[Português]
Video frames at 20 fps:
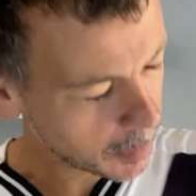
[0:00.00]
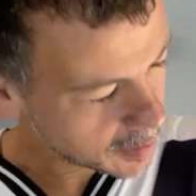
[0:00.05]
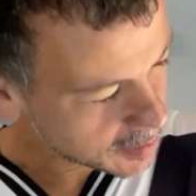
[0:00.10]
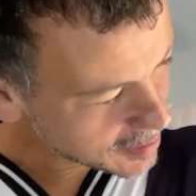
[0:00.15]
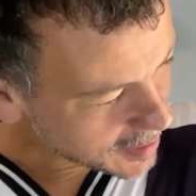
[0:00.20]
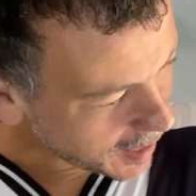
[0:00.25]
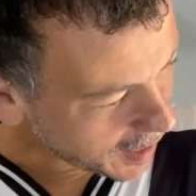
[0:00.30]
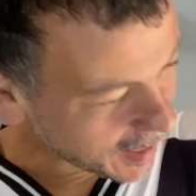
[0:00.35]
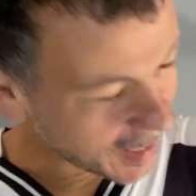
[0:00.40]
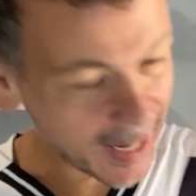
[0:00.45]

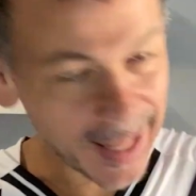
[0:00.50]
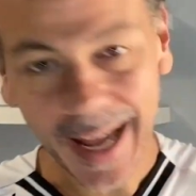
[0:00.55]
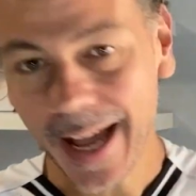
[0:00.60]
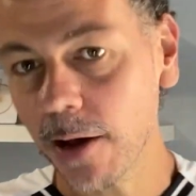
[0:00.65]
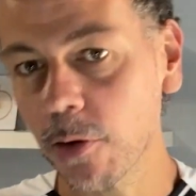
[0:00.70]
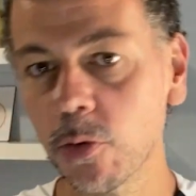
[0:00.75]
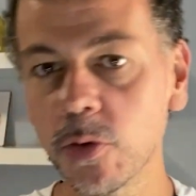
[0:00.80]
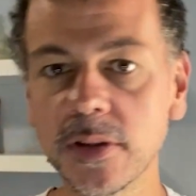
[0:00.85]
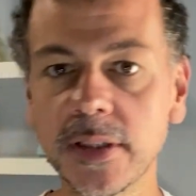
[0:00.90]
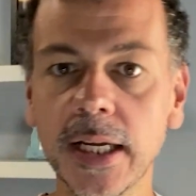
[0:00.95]
já
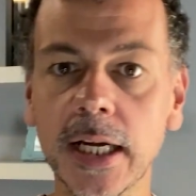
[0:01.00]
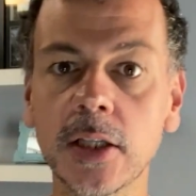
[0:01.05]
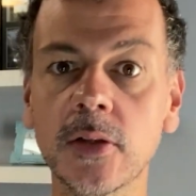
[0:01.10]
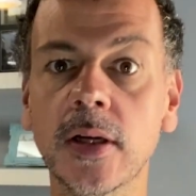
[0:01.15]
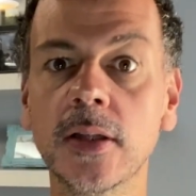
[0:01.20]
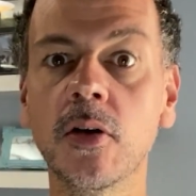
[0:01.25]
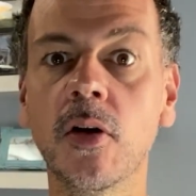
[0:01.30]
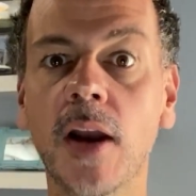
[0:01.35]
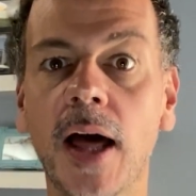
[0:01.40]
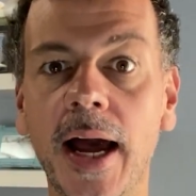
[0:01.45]
larga o dedo
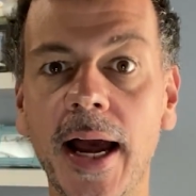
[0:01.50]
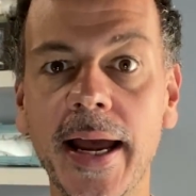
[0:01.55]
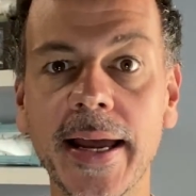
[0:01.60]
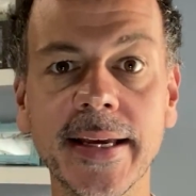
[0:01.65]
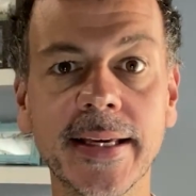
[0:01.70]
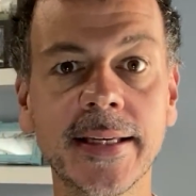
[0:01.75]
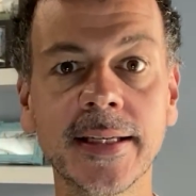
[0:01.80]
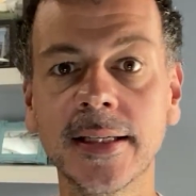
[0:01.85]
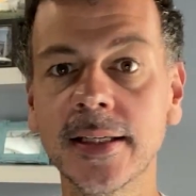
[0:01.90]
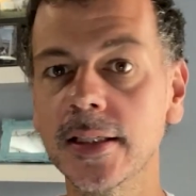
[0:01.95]
aí no
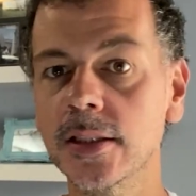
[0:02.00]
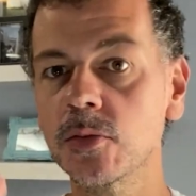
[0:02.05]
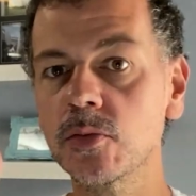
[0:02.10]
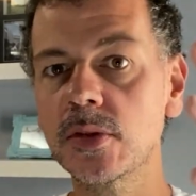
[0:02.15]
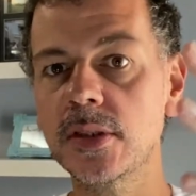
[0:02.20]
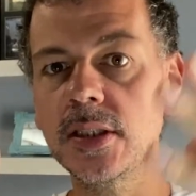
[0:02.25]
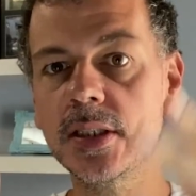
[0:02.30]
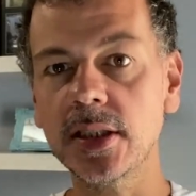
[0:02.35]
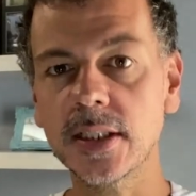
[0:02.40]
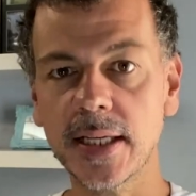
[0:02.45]
like, não
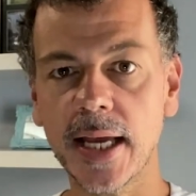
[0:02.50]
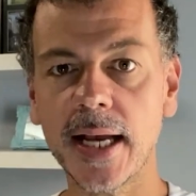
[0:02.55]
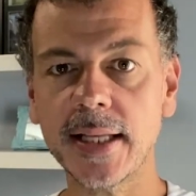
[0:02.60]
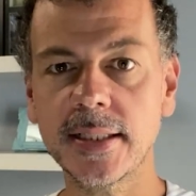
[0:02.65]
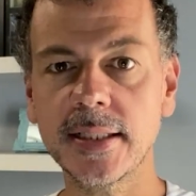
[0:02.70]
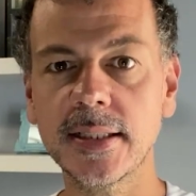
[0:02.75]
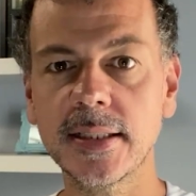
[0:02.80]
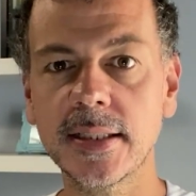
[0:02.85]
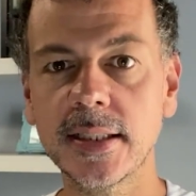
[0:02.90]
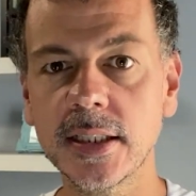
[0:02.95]
se
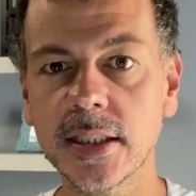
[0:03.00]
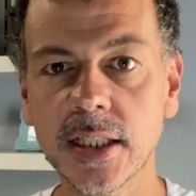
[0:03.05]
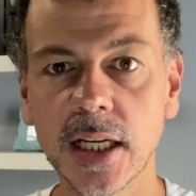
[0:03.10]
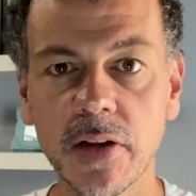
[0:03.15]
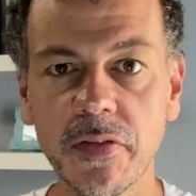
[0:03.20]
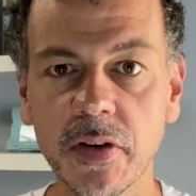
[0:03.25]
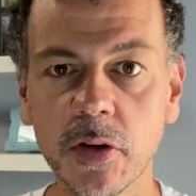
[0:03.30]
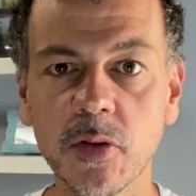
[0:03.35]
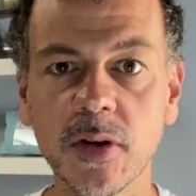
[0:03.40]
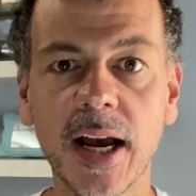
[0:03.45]
esquece de se
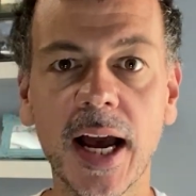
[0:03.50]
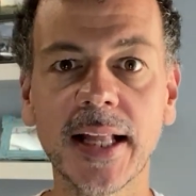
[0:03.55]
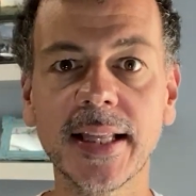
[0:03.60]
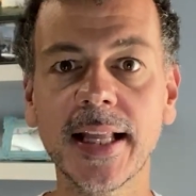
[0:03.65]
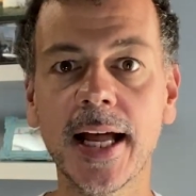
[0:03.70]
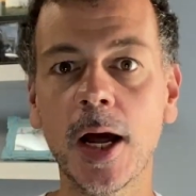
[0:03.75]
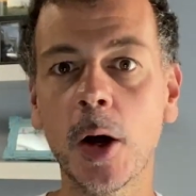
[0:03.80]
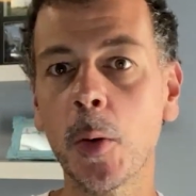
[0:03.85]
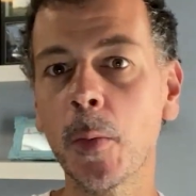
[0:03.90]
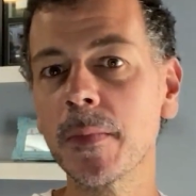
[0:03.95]
inscrever no
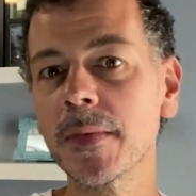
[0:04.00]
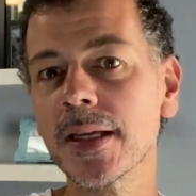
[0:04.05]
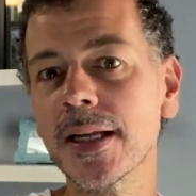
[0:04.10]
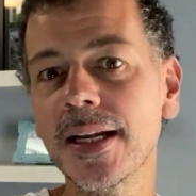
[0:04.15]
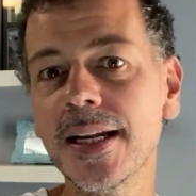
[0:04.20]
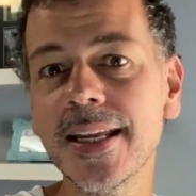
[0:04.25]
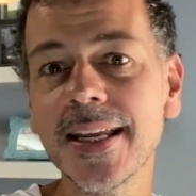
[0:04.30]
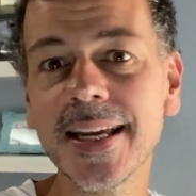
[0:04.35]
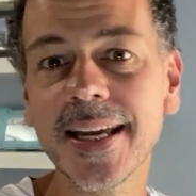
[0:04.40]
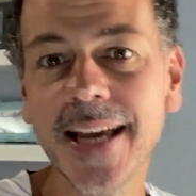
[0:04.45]
canal,
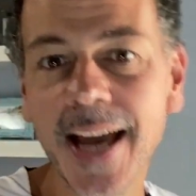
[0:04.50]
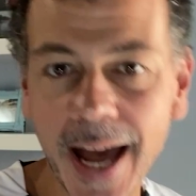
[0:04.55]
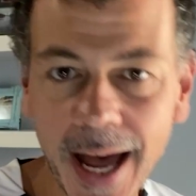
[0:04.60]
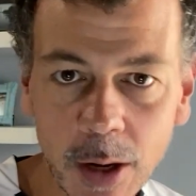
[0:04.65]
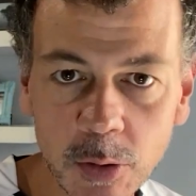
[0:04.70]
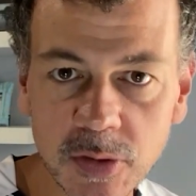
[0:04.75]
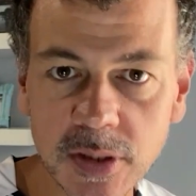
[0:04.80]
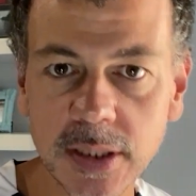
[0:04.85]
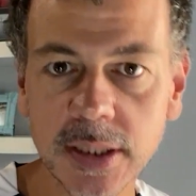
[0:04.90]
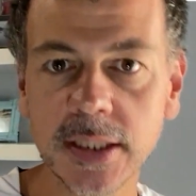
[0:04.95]

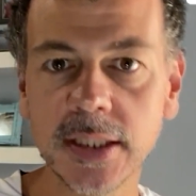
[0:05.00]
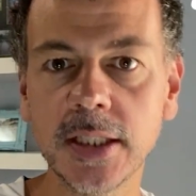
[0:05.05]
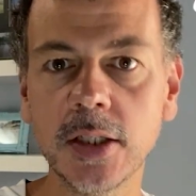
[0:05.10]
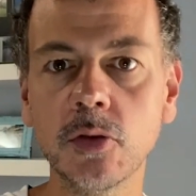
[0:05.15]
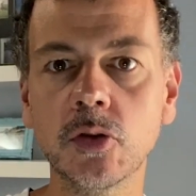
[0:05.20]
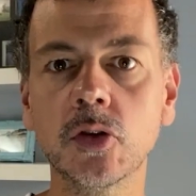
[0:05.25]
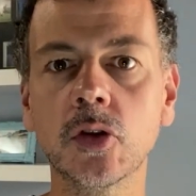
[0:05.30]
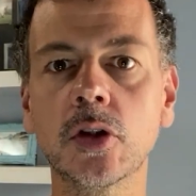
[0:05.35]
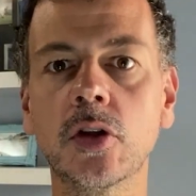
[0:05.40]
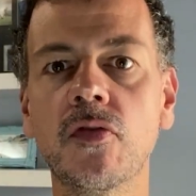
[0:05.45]
ligar o
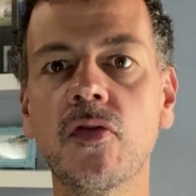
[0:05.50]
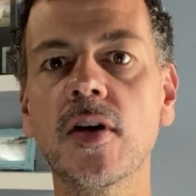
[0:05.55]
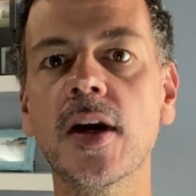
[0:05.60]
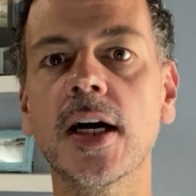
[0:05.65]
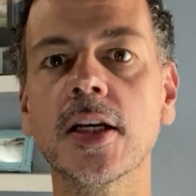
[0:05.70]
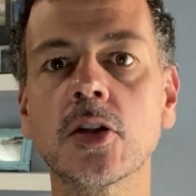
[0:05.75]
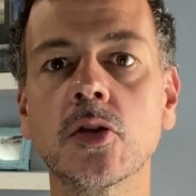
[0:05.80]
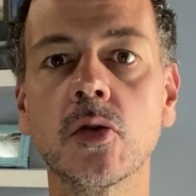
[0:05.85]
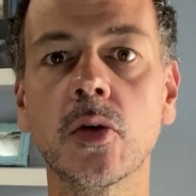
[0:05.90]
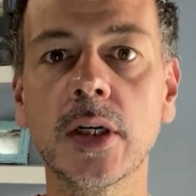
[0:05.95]
sininho de
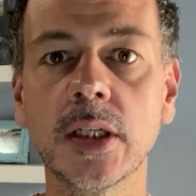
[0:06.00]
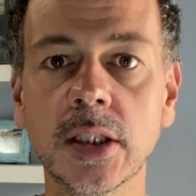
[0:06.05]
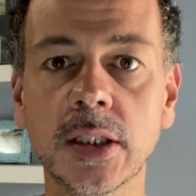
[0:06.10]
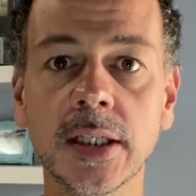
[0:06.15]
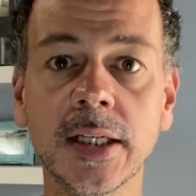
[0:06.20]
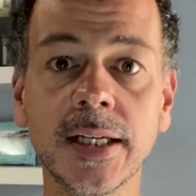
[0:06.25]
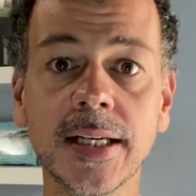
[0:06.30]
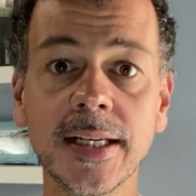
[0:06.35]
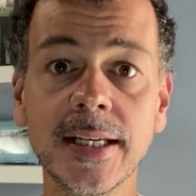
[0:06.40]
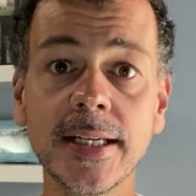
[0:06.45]
notificações
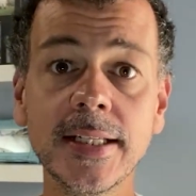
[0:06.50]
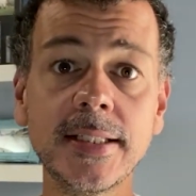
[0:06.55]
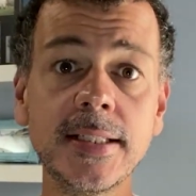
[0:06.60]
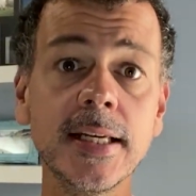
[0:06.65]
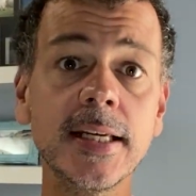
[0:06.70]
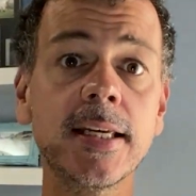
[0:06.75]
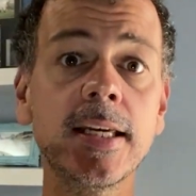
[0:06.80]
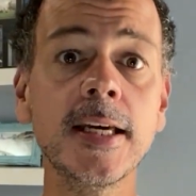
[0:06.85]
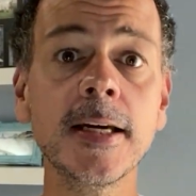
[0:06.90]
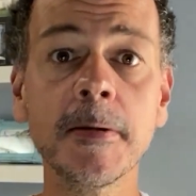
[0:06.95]
e
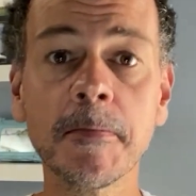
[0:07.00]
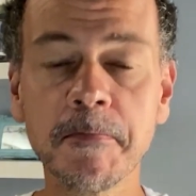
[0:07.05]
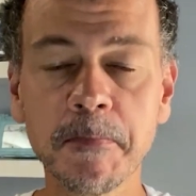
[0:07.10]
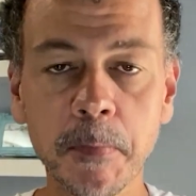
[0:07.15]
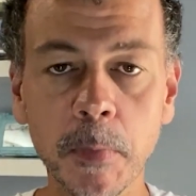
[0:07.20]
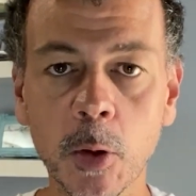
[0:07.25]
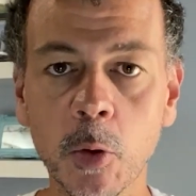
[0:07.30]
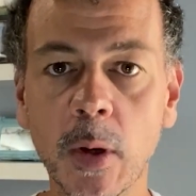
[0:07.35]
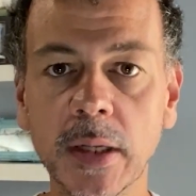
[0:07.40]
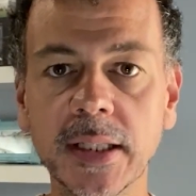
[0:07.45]
seguir
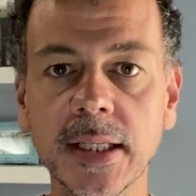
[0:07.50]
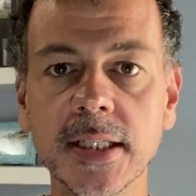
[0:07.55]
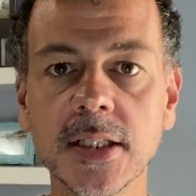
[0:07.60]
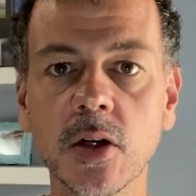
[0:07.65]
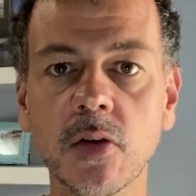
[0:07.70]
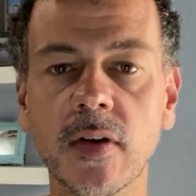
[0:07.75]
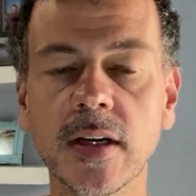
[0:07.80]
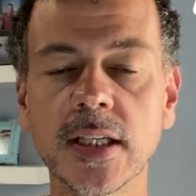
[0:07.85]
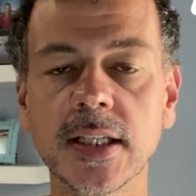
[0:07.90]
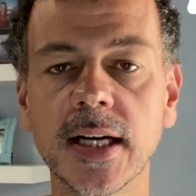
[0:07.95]
o
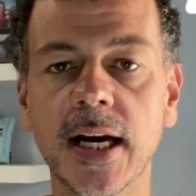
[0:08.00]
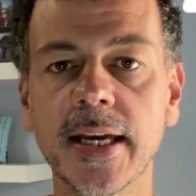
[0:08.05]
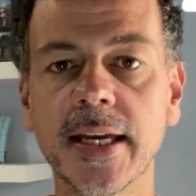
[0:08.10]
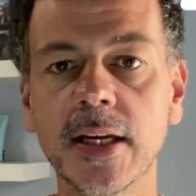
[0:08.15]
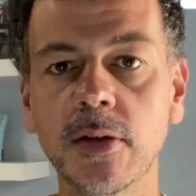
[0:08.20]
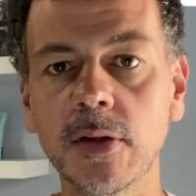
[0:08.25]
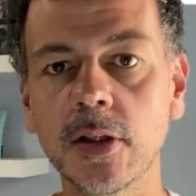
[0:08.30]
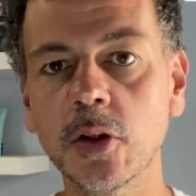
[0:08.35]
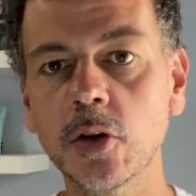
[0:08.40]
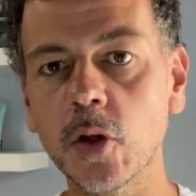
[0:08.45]
Atenção
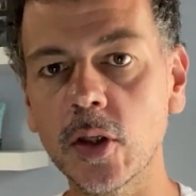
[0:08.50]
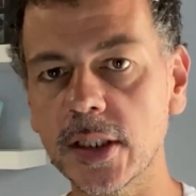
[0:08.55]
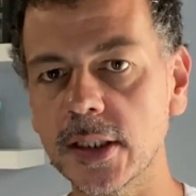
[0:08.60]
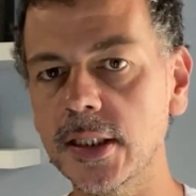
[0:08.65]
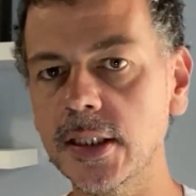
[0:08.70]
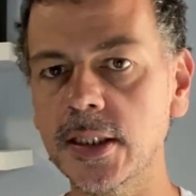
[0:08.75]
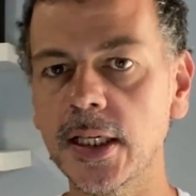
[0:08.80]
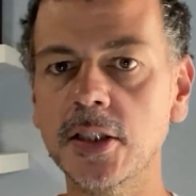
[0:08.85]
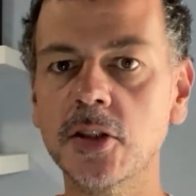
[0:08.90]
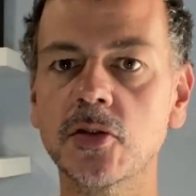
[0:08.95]
Vascaíno em todas
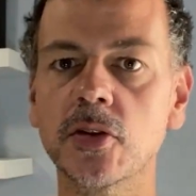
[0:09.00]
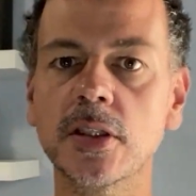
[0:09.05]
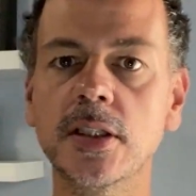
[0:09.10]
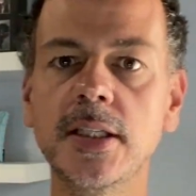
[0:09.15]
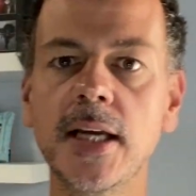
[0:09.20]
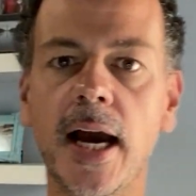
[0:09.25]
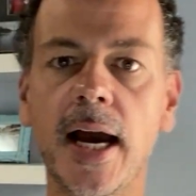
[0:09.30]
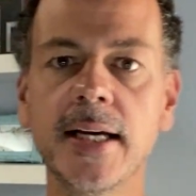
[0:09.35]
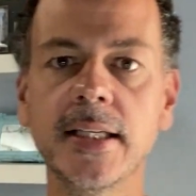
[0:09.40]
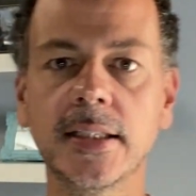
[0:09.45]
as redes
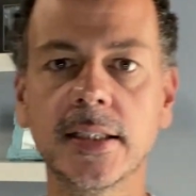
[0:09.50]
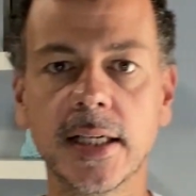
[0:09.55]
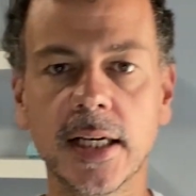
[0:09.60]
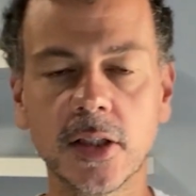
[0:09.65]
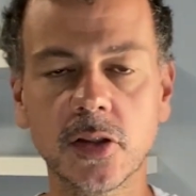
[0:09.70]
sociais.